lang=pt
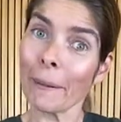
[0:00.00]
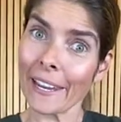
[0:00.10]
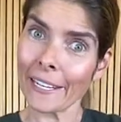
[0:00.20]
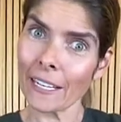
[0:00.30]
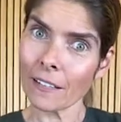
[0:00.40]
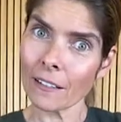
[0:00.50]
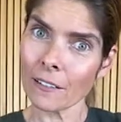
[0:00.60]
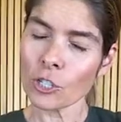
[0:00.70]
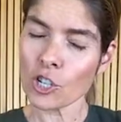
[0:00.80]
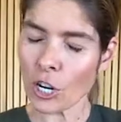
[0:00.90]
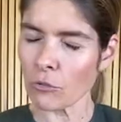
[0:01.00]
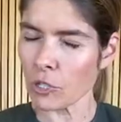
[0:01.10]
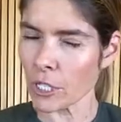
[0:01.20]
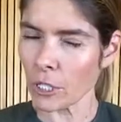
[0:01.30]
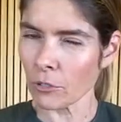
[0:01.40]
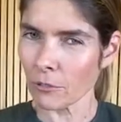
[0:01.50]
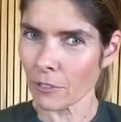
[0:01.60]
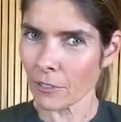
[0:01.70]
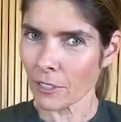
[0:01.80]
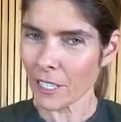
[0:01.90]
Eu pego um pene já
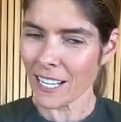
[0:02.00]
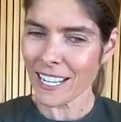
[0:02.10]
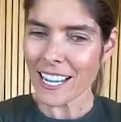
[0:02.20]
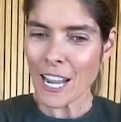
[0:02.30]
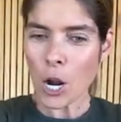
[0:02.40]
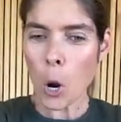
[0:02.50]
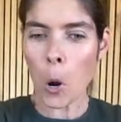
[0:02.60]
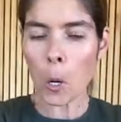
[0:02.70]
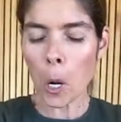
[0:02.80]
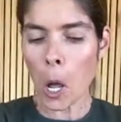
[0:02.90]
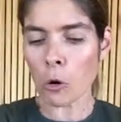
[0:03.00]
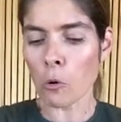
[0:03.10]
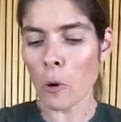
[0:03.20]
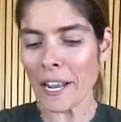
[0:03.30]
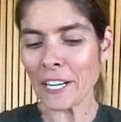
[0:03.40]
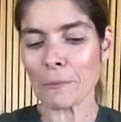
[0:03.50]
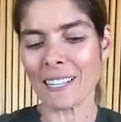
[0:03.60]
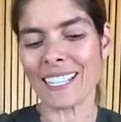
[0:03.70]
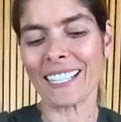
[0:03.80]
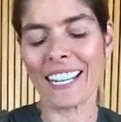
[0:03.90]
cozido,
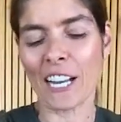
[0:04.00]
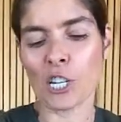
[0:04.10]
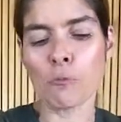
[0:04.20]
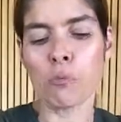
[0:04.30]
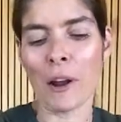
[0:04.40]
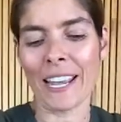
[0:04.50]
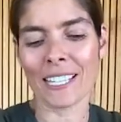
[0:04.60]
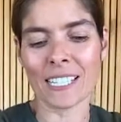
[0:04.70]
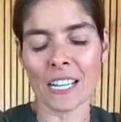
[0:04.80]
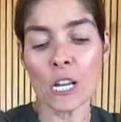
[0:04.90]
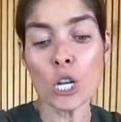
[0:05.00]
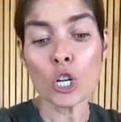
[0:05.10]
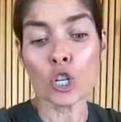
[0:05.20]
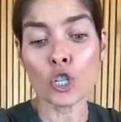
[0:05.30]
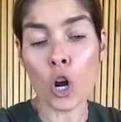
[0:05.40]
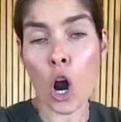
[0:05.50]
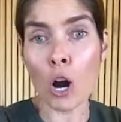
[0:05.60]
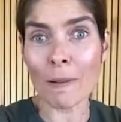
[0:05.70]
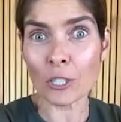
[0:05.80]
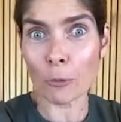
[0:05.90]
coloco ele numa assadeira tipo essa,
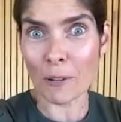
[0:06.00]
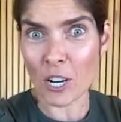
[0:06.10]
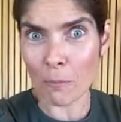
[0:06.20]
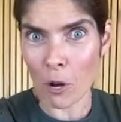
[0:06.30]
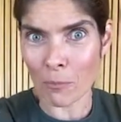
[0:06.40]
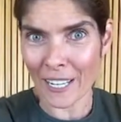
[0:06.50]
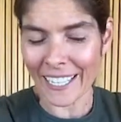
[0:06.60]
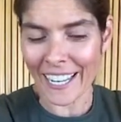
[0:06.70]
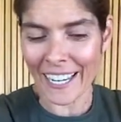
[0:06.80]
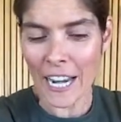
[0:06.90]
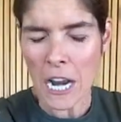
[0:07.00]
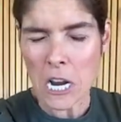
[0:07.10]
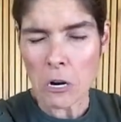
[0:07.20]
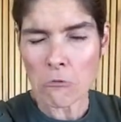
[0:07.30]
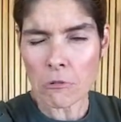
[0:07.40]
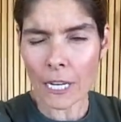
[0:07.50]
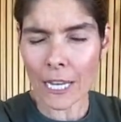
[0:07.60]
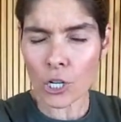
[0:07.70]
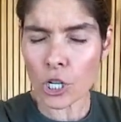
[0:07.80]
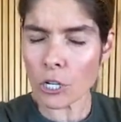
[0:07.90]
jogo a minha sopa de abóbora nele,
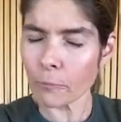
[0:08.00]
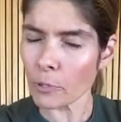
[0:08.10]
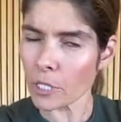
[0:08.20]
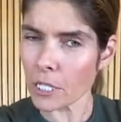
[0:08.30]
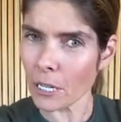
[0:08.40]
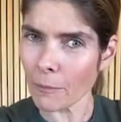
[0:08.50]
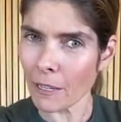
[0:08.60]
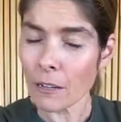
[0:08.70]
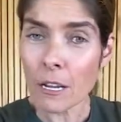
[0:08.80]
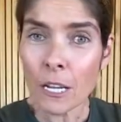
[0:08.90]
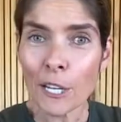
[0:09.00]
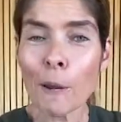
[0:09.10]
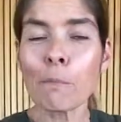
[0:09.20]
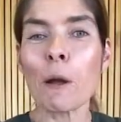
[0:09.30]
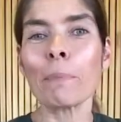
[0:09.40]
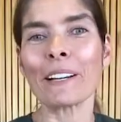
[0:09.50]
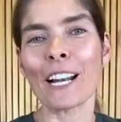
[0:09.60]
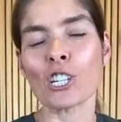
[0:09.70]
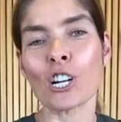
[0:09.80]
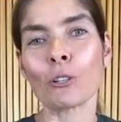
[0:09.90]
um queijinho por cima
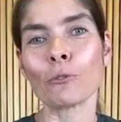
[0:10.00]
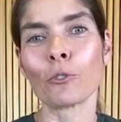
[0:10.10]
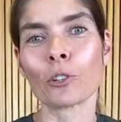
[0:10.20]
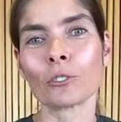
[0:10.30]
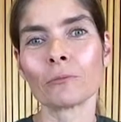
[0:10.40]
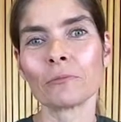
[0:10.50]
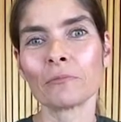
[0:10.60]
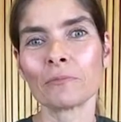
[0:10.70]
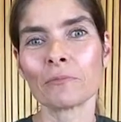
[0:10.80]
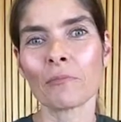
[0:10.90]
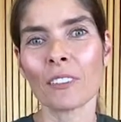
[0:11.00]
e ponho para gratinar no forno.